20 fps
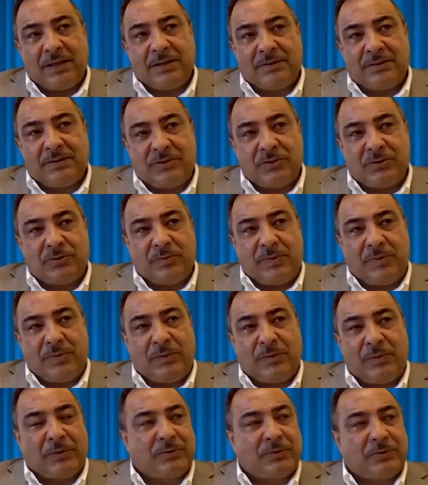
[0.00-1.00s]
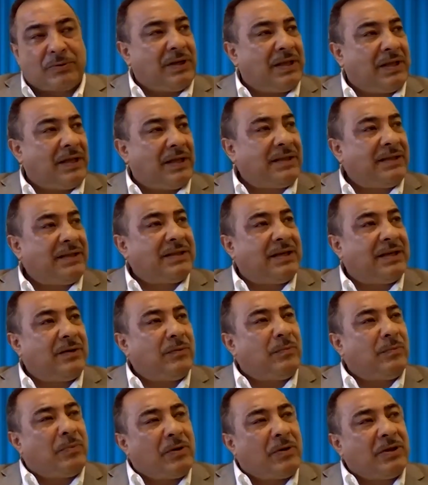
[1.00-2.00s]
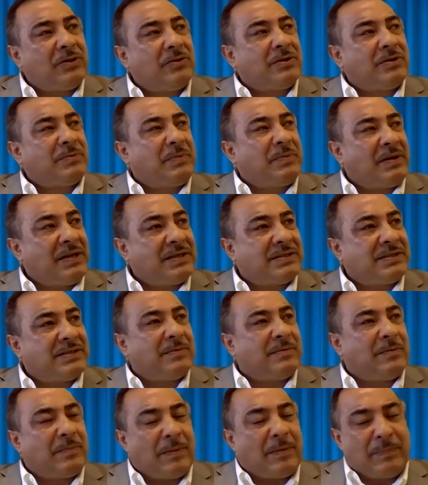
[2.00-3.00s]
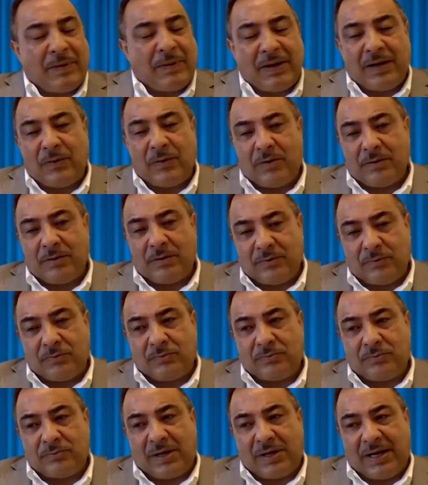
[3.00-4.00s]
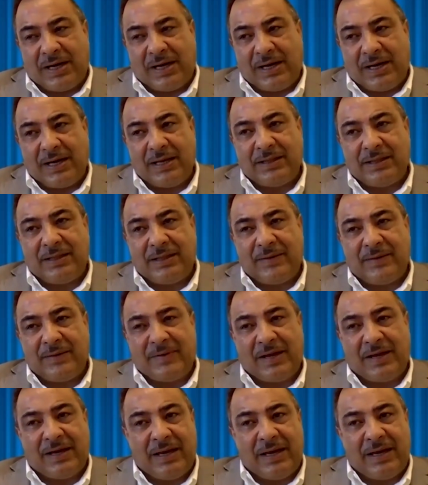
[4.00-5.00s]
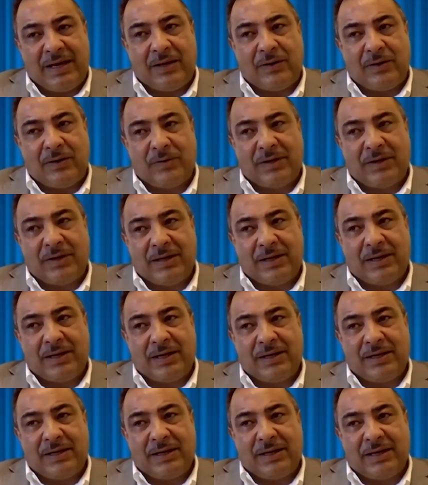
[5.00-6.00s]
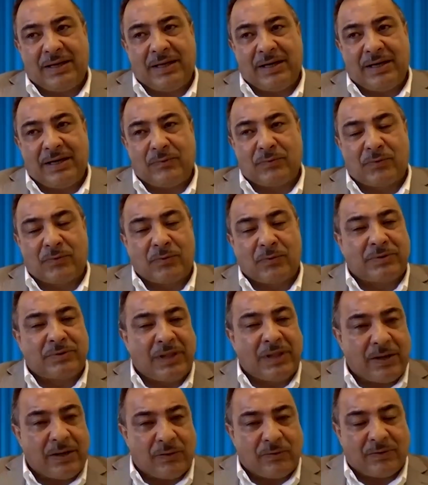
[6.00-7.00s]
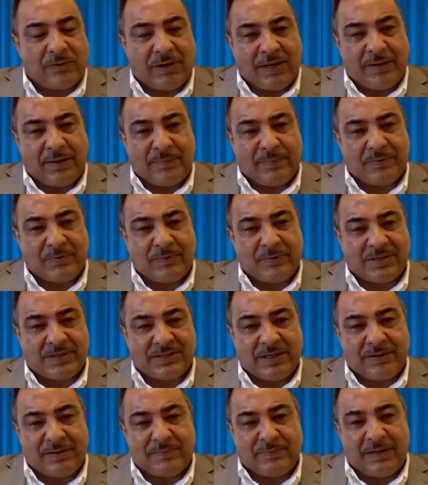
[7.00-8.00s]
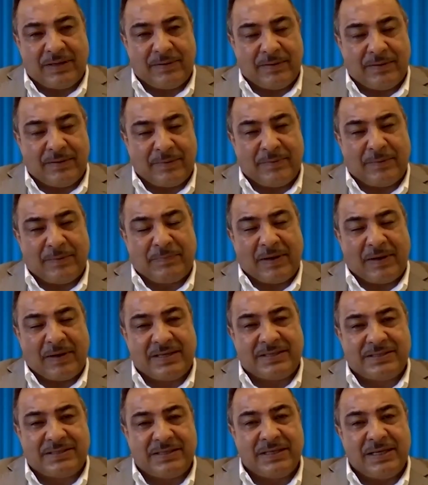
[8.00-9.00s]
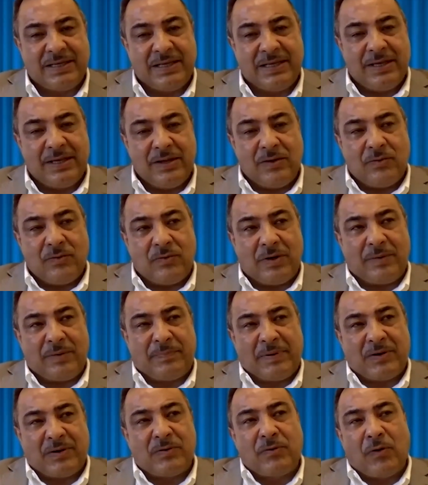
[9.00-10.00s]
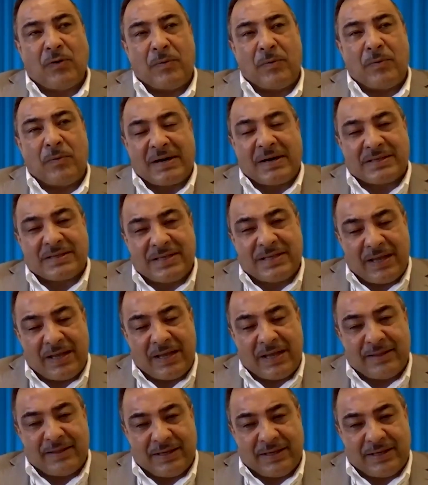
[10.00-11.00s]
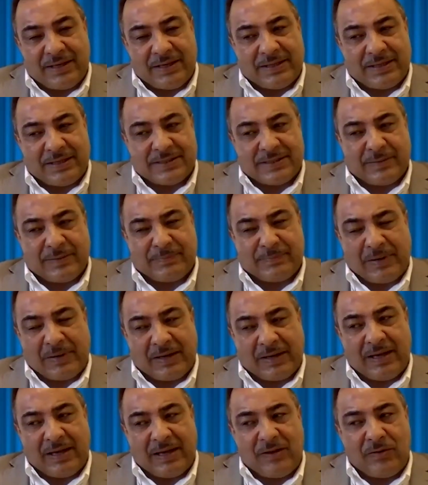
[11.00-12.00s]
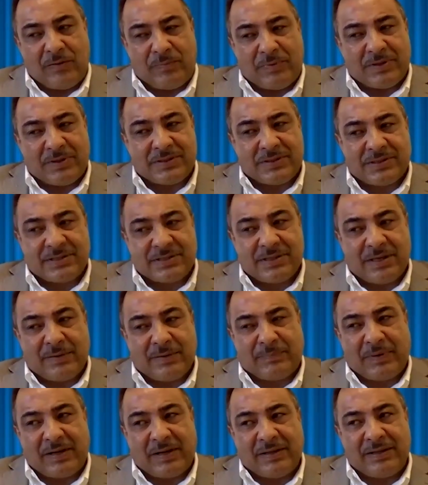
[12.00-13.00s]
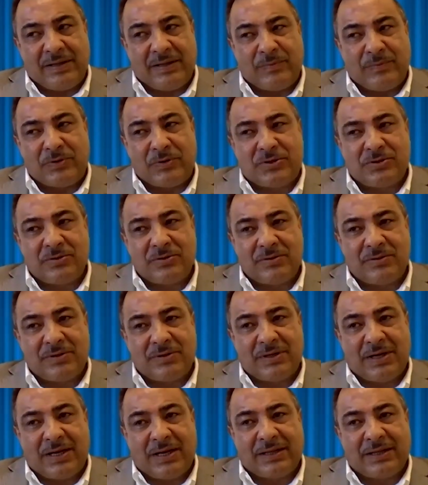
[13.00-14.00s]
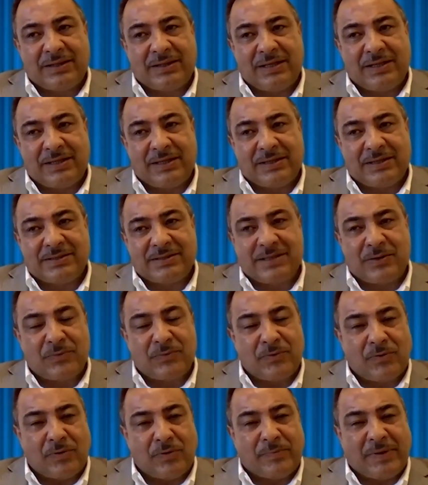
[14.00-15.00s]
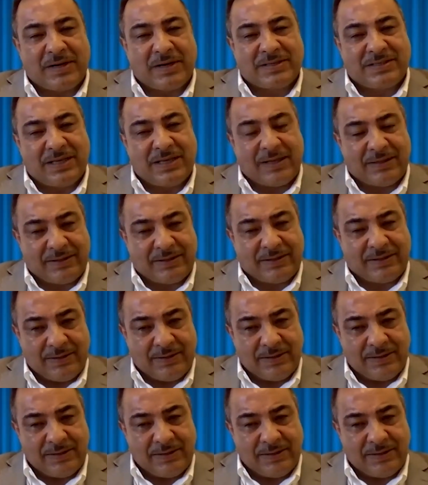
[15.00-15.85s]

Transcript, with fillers: yo tuve la oportunidad de tener un poquito de experiencia. Mi papá era un agente viajero, era alguien que era un rutero, le llamamos así en mi, país, un comerciante y desde pequeño pues aprendí mucho el arte de ser un comerciante